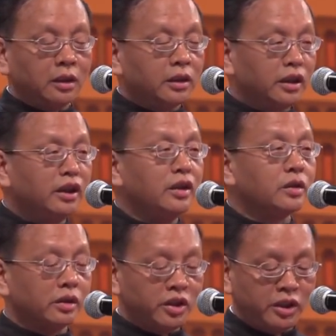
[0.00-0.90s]
引领
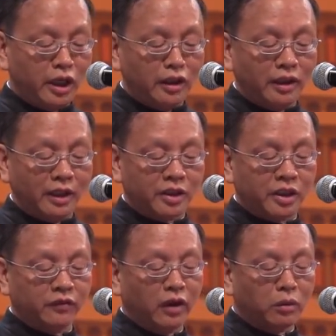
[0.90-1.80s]
着现代
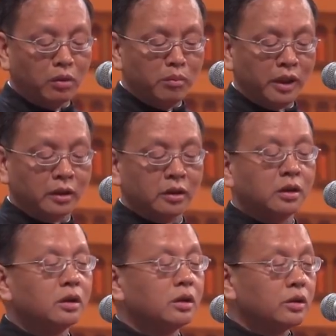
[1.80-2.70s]
西方文明
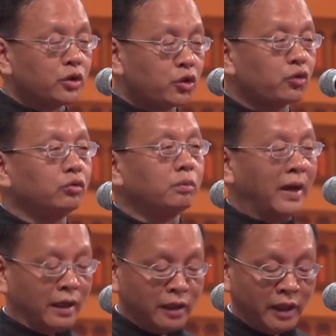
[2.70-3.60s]
数
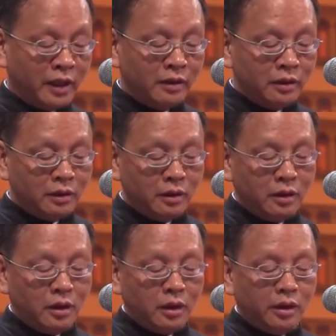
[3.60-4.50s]
百年，
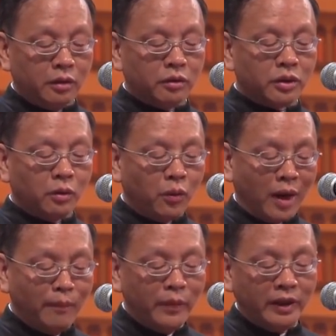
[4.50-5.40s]
有着
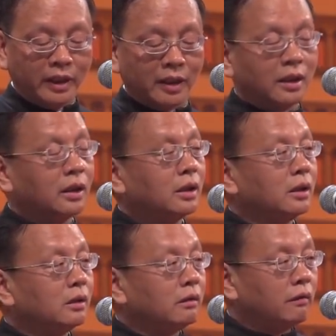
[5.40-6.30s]
完备的
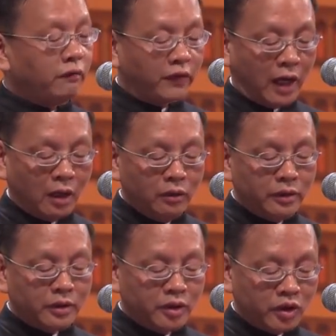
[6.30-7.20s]
法
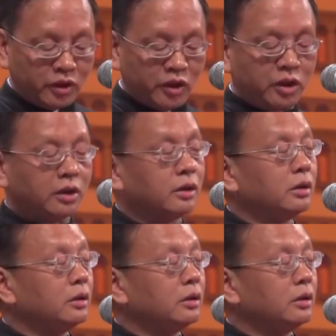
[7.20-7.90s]
律体系、